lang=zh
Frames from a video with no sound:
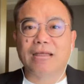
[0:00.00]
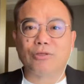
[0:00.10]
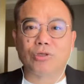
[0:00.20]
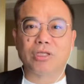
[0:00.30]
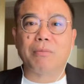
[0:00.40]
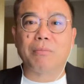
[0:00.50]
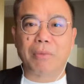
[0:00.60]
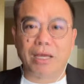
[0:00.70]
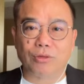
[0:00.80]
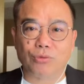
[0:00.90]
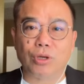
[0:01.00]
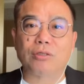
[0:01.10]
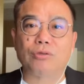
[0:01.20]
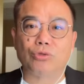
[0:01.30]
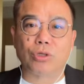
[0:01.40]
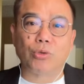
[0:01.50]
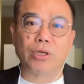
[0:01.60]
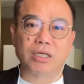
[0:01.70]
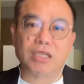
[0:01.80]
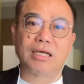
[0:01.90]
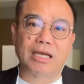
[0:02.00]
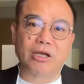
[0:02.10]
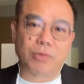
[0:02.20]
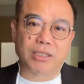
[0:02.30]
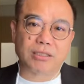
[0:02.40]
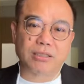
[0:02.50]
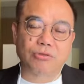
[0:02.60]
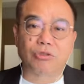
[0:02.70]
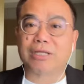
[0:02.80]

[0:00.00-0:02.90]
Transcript: 他觉得美元绝对应该要贬值，